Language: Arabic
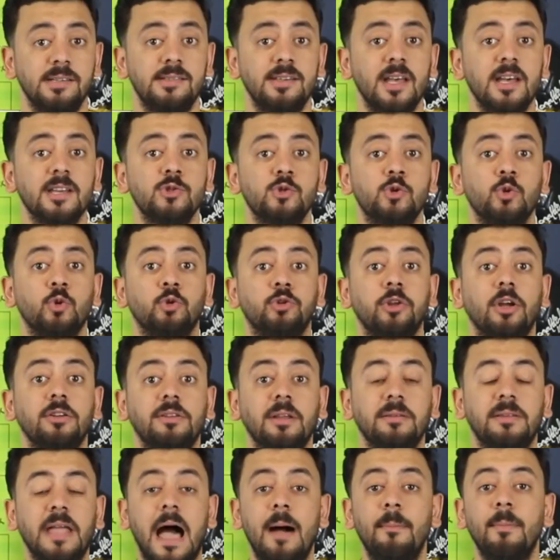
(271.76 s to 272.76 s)
ازاي
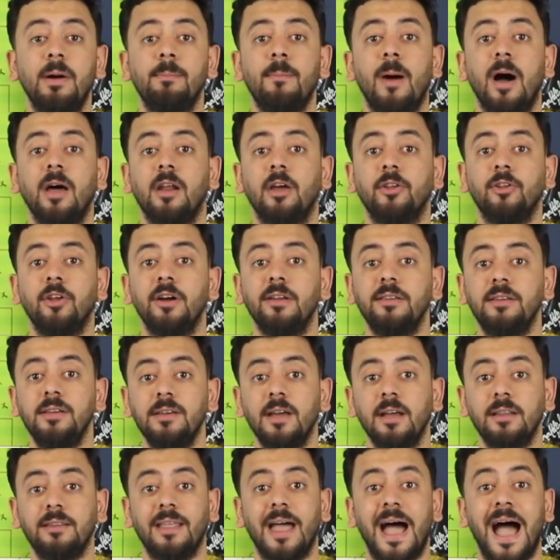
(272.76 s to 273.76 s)
السلطات تتعامل مع القضايا
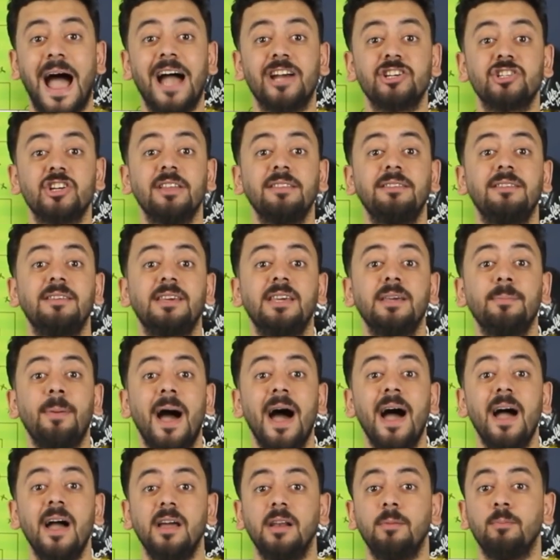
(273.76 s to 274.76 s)
ديت عشان تجيب
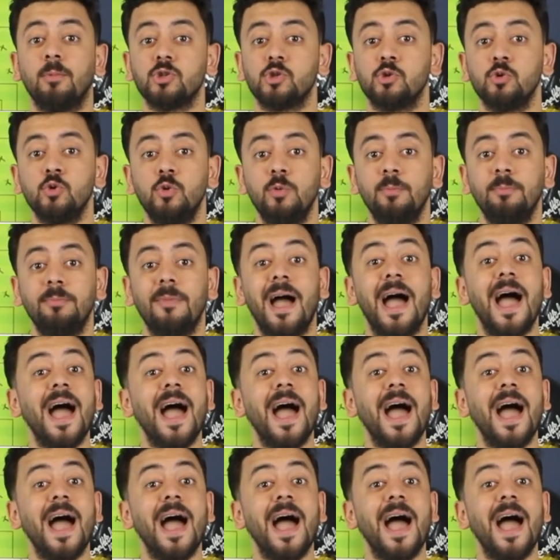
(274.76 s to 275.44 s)
حق المظلوم